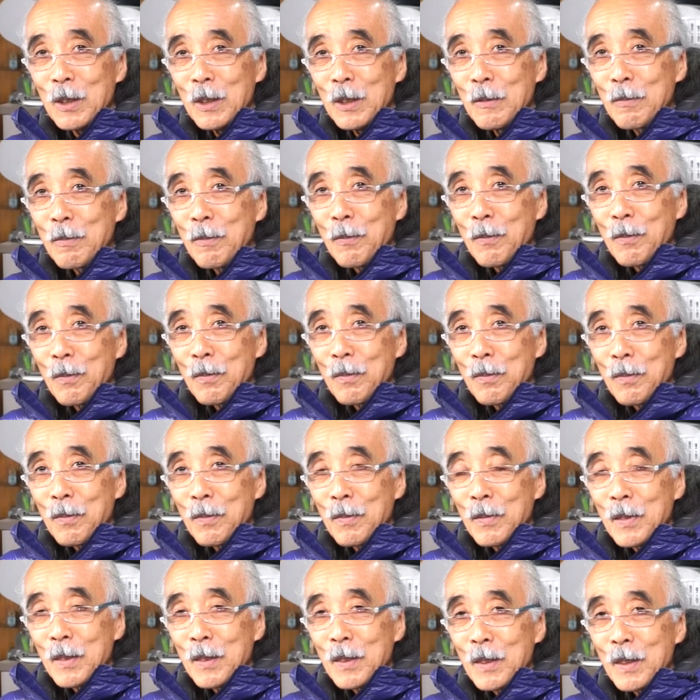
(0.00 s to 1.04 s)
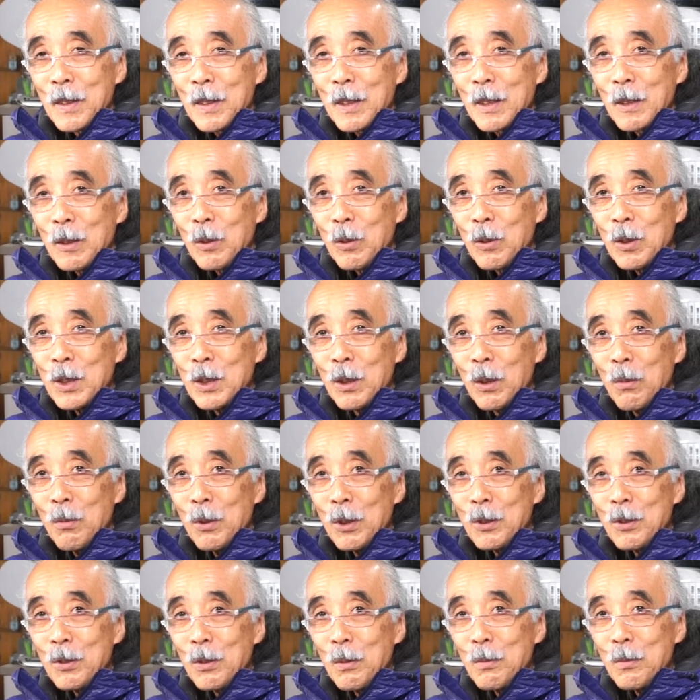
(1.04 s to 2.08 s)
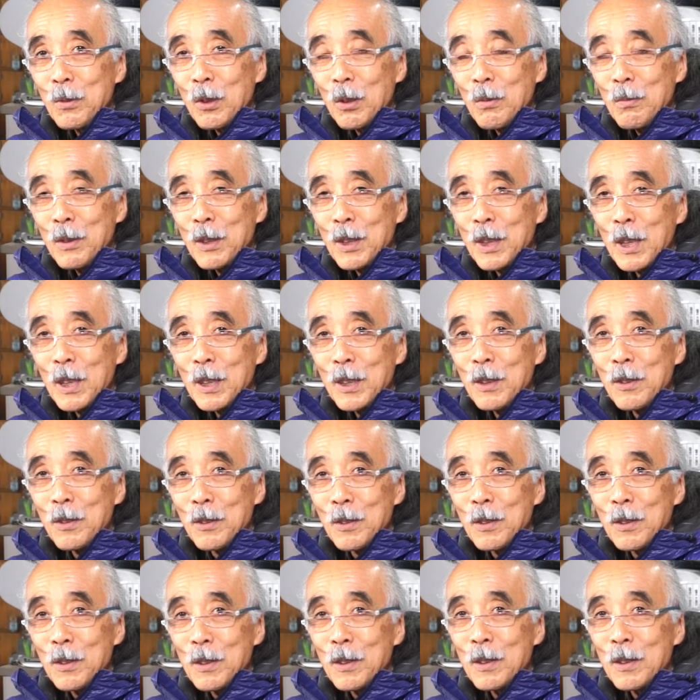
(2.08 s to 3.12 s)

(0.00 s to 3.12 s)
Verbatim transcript: うそこに面白みを見つけきる、